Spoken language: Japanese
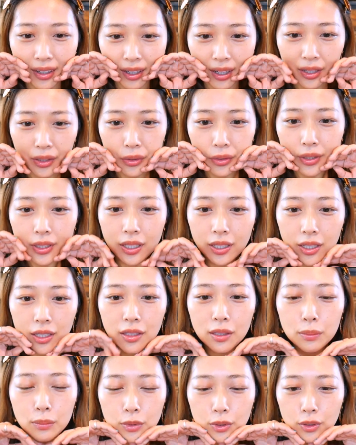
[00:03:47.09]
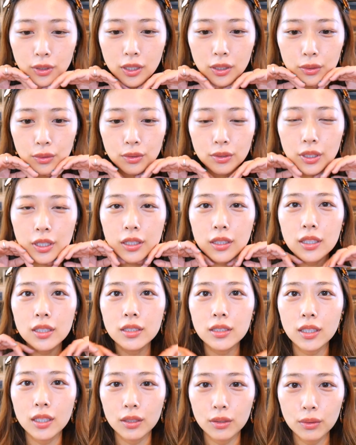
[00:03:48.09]
はいこれだけでも結構いいんで
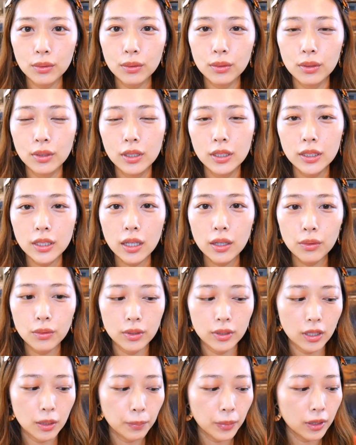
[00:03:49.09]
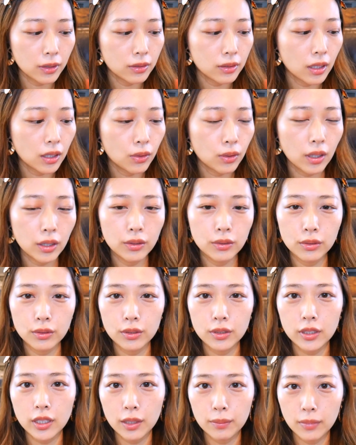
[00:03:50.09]
すけど最後にねパウダーを軽
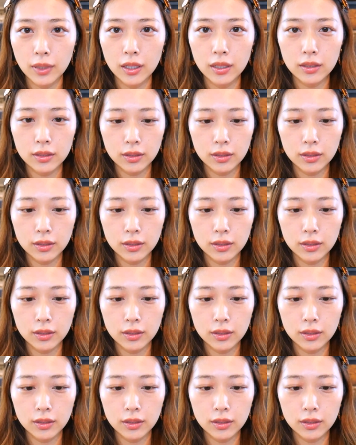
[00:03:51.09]
くつけま